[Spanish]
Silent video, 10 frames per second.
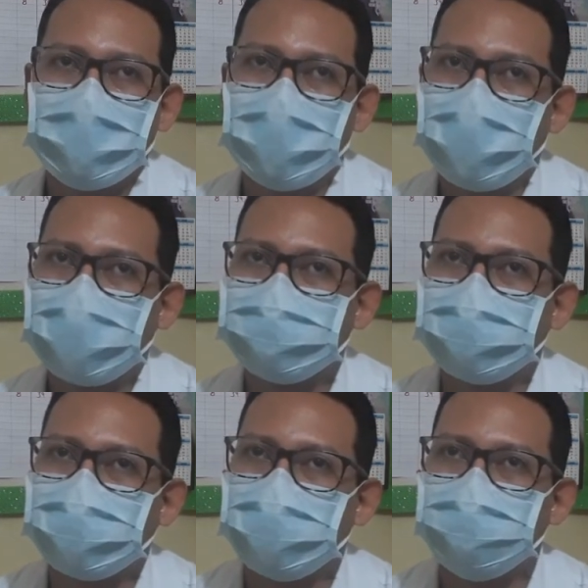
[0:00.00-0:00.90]
que las
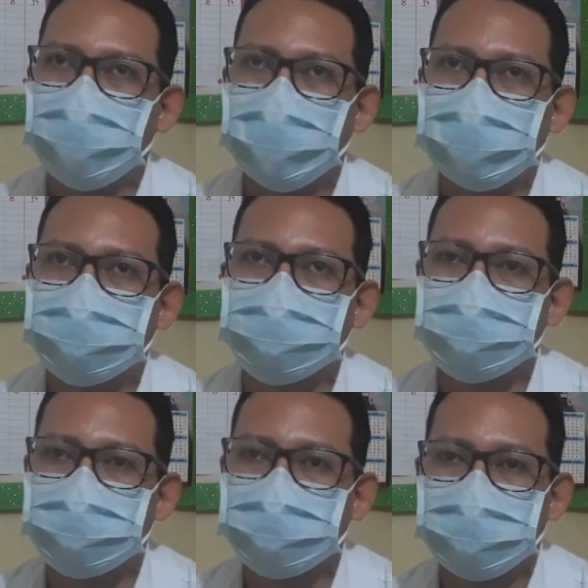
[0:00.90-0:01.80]
tenemos en,
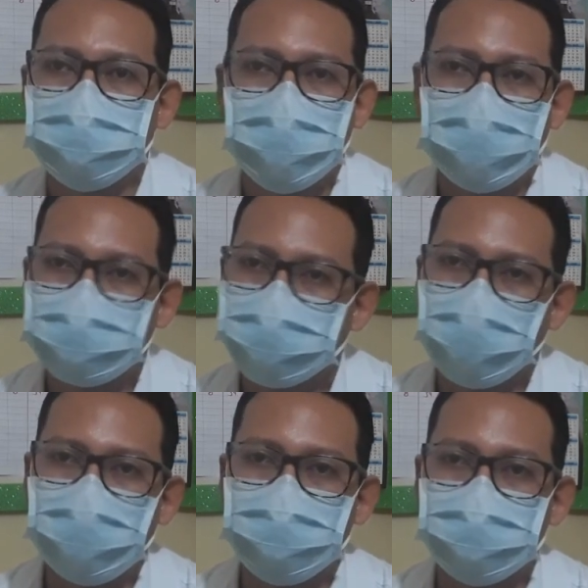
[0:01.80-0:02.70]
en
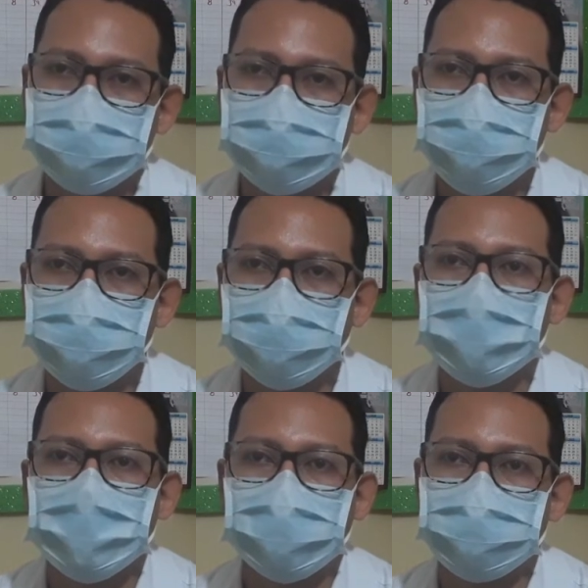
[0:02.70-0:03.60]
todo el municipio.
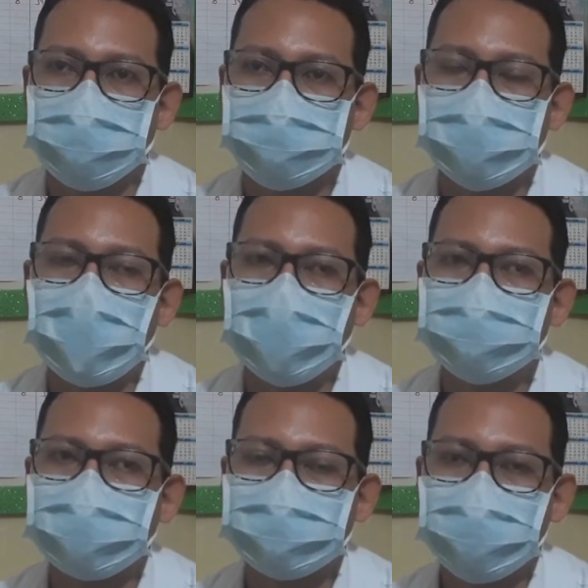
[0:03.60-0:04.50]
Entonces las
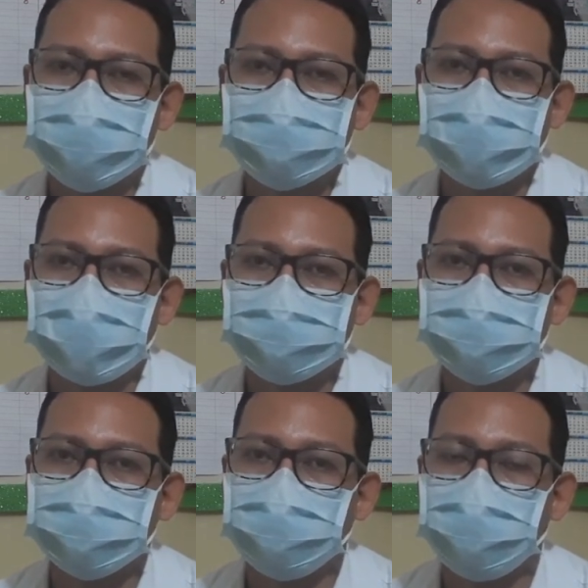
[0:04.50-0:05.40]
estrategias se
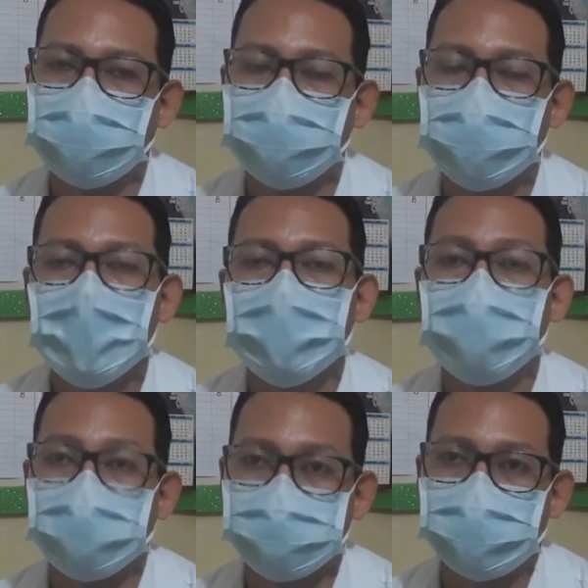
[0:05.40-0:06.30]
hacen de forma
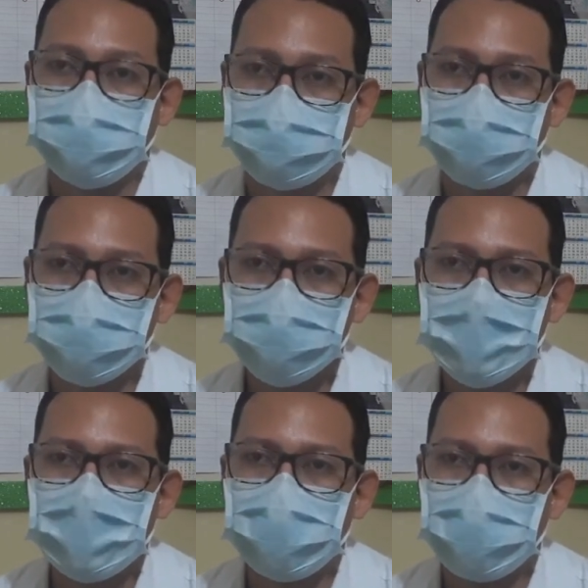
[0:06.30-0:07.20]
por sector,
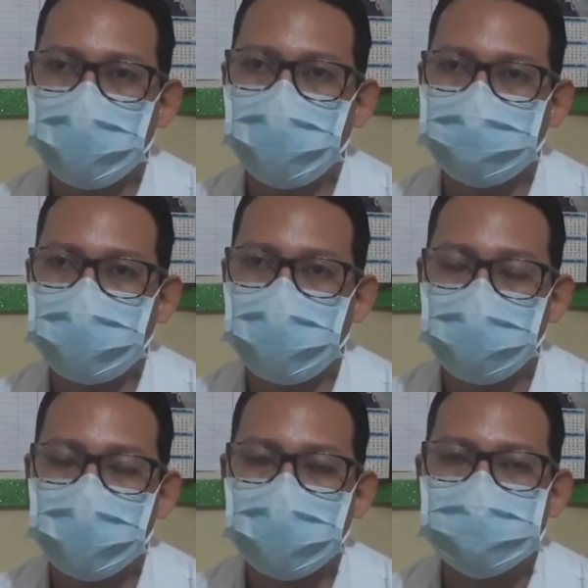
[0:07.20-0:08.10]
a cómo está
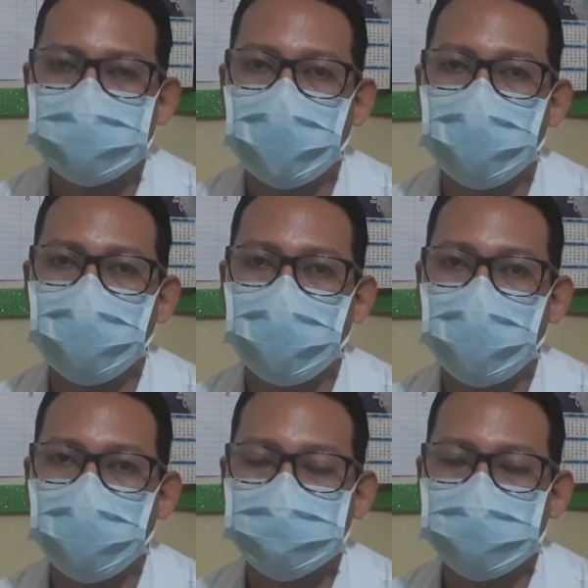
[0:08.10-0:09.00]
organizado el
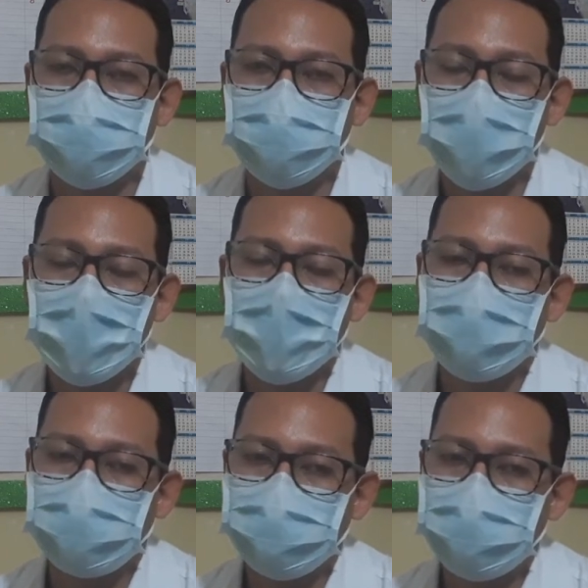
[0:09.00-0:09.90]
modelo de salud
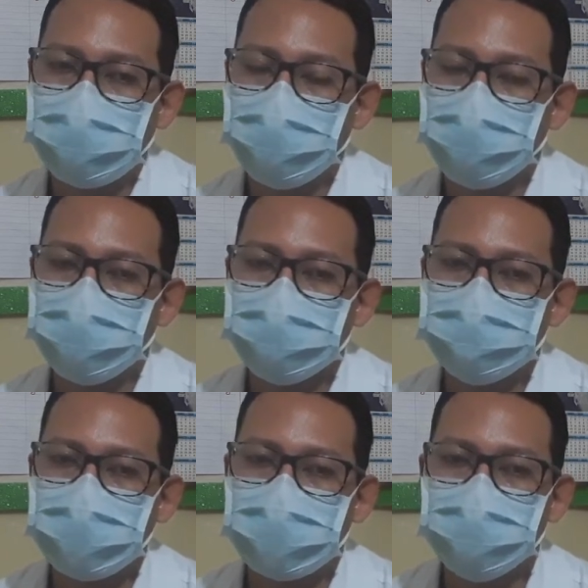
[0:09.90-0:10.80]
familiar y
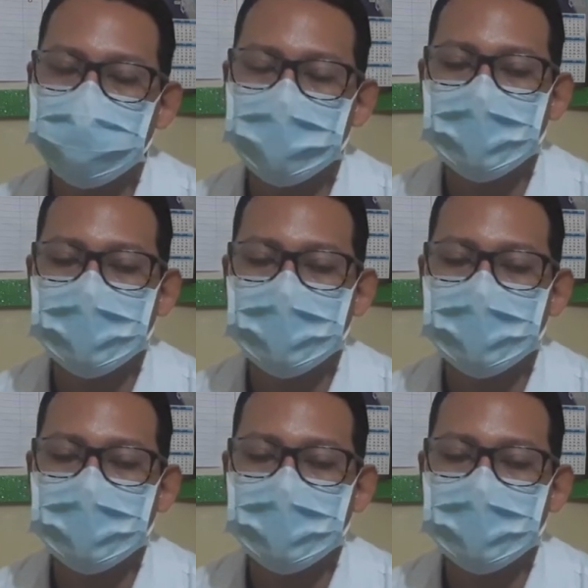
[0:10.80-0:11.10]
comunitario